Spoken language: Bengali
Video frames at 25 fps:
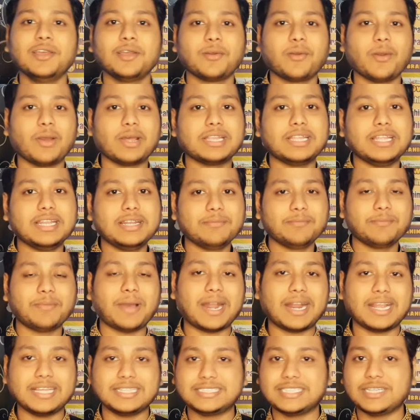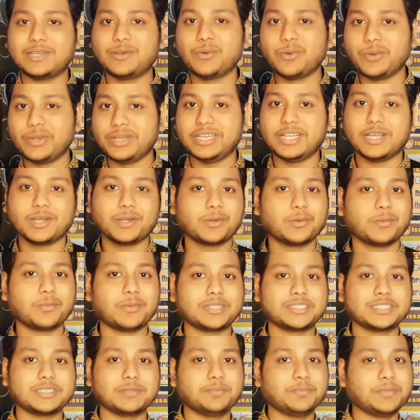কয়েকদিন বানাইছে গো
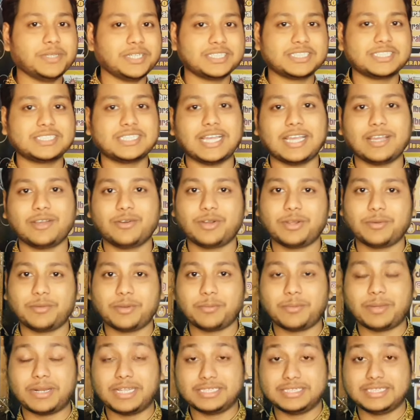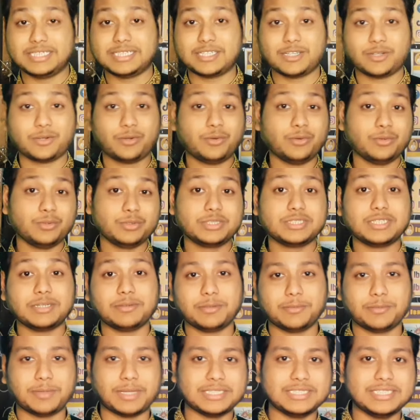গোমান্দা বেস্ট এখন আবার বানাইছে একটা ক্রুজ
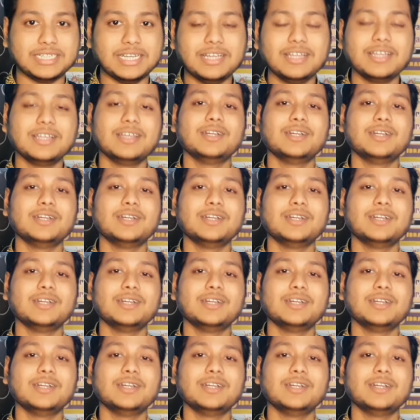নামের মাঞ্জা